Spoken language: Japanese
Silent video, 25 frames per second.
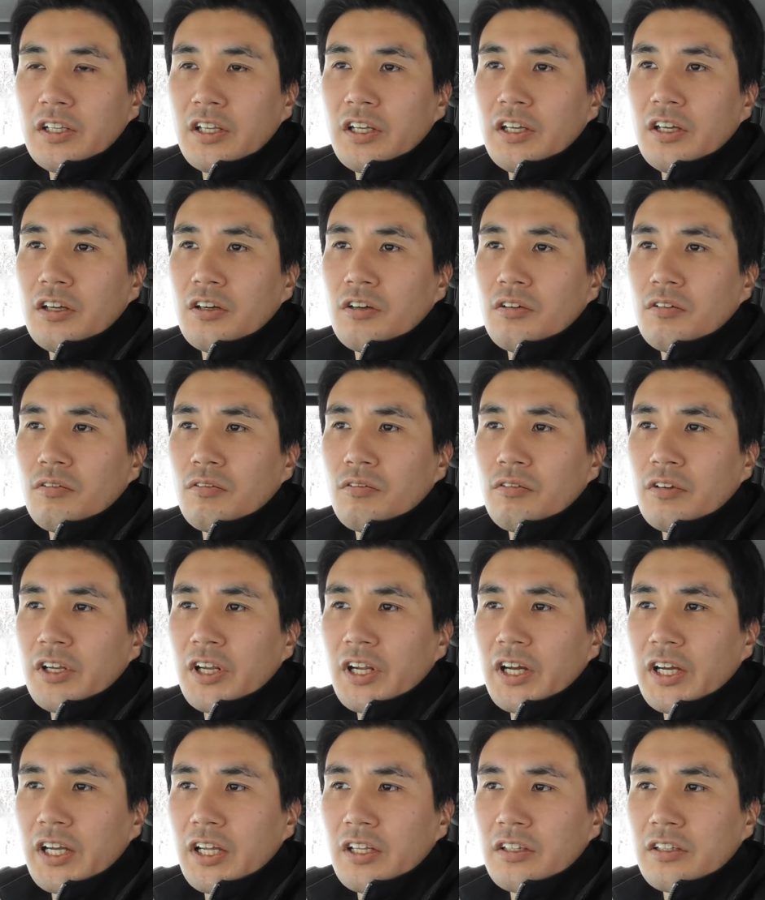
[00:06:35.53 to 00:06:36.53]
で俺
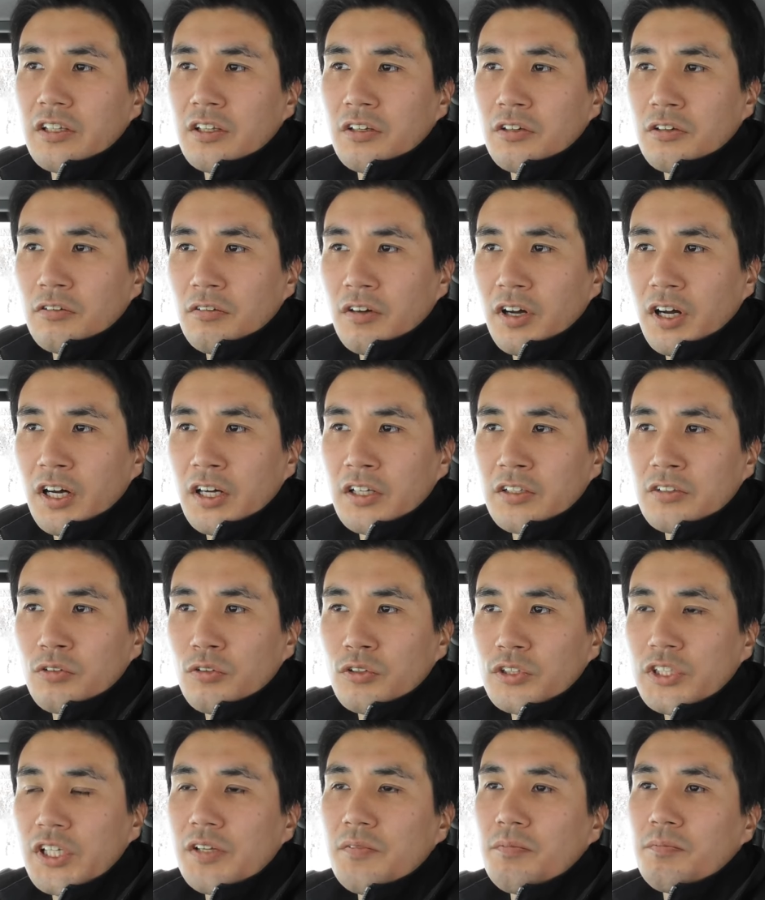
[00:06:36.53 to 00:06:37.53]
らがやってるのは、
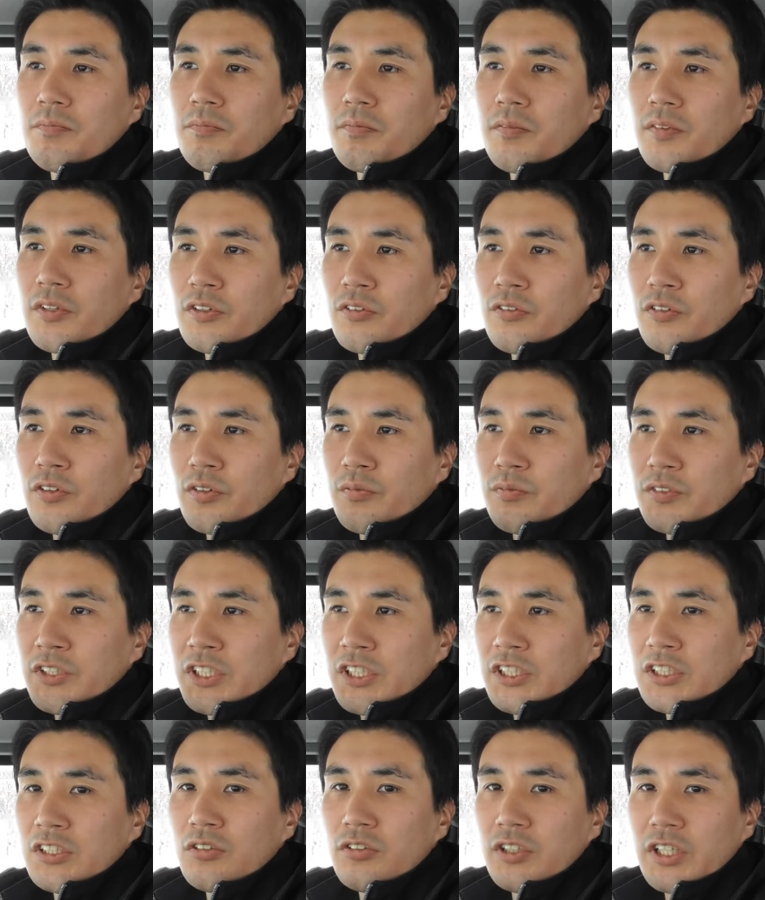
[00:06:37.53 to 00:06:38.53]
当然、その、
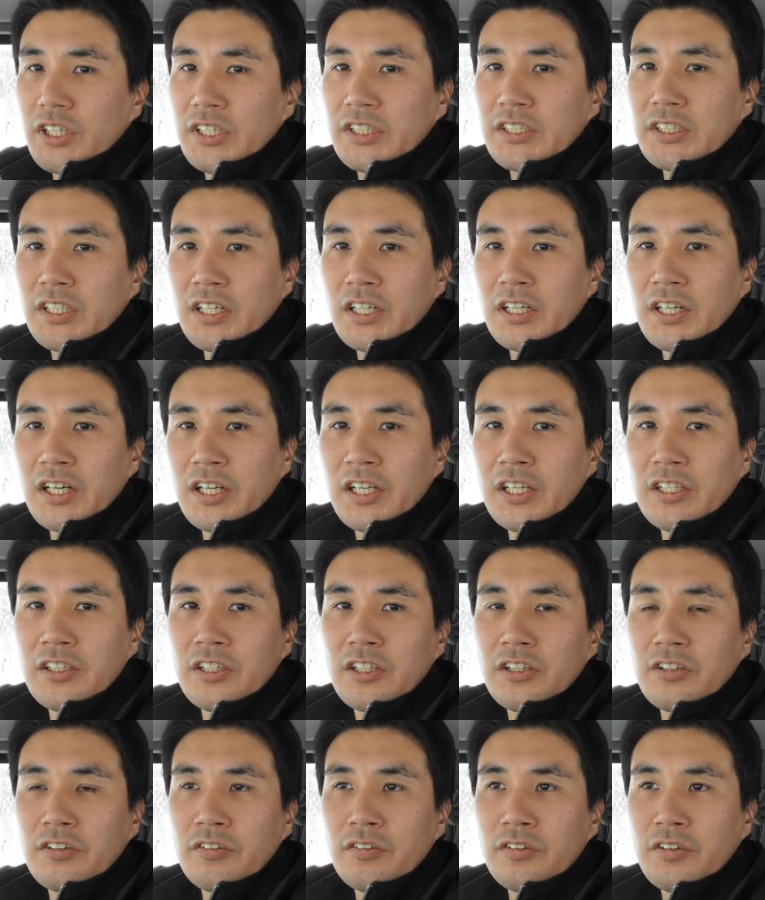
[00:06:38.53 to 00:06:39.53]
窒素リン酸カリっ
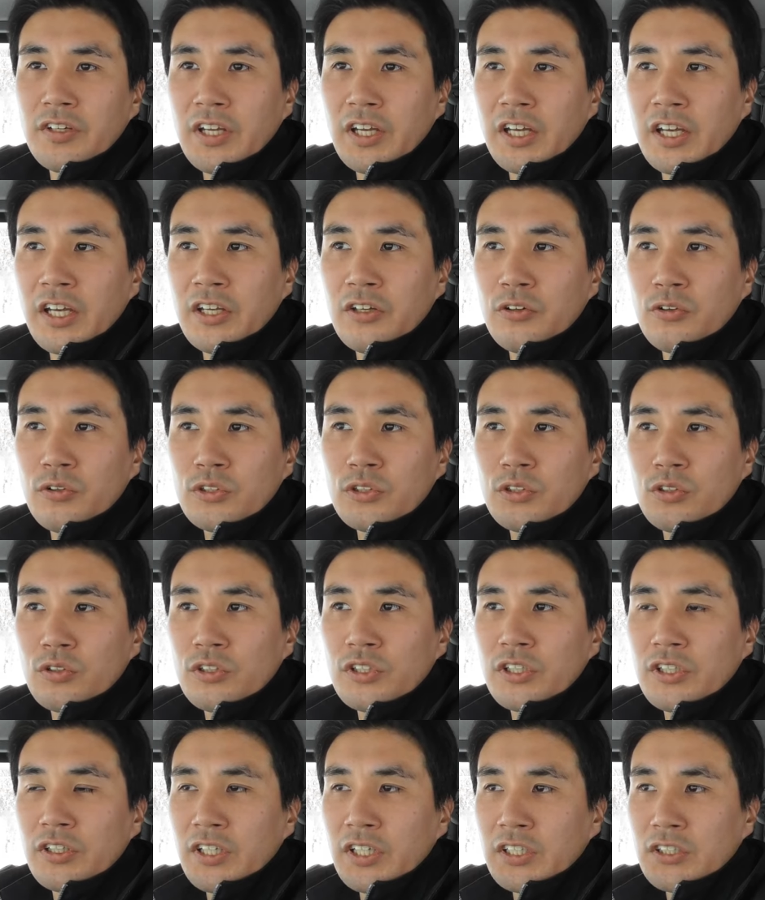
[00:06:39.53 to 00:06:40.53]
ていう栄養
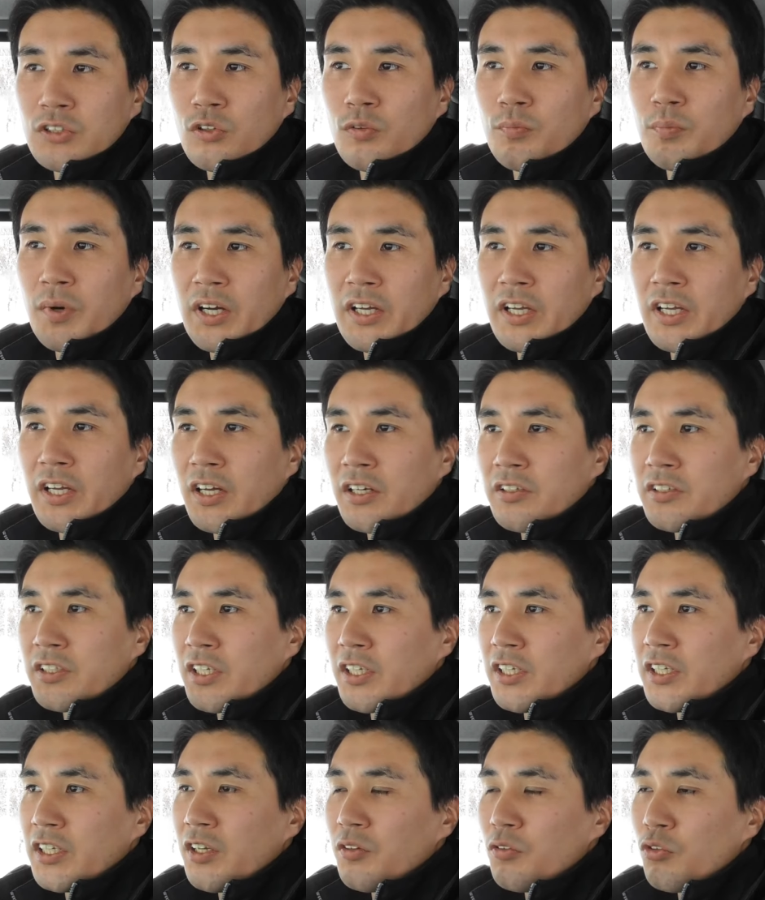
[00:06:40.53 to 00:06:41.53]
素っていうか、その化学
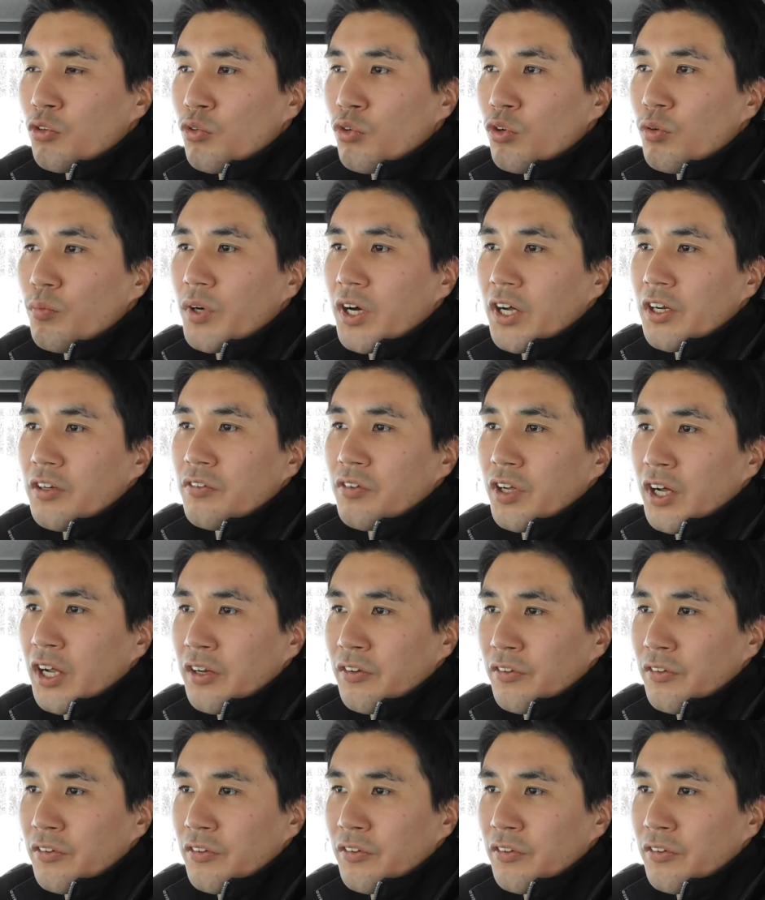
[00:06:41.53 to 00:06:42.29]
的なところもあるんだ。